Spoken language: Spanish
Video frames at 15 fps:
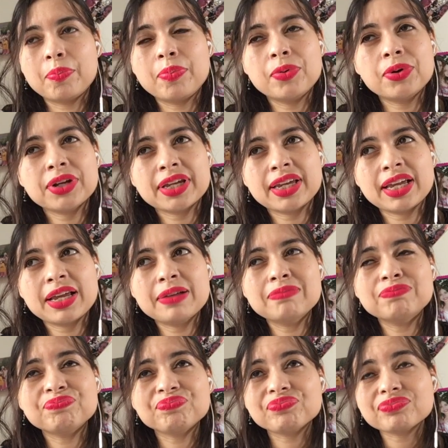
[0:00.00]

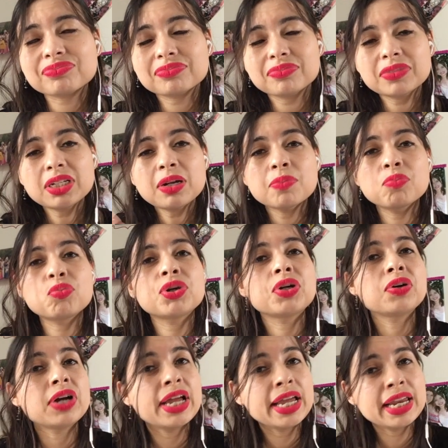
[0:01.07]
porque,
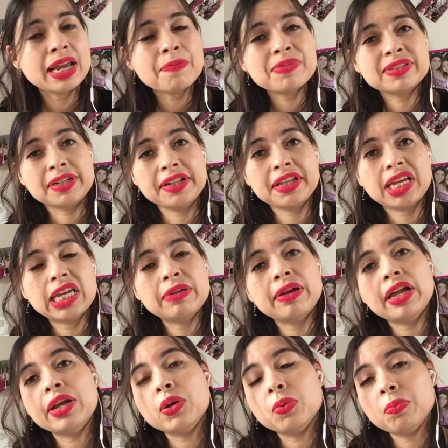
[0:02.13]
bueno, él a pesar de que
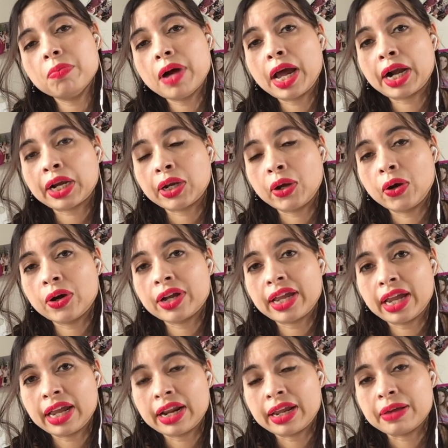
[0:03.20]
vive en un barrio
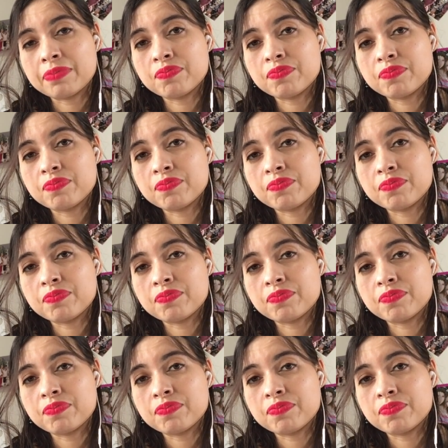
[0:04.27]
que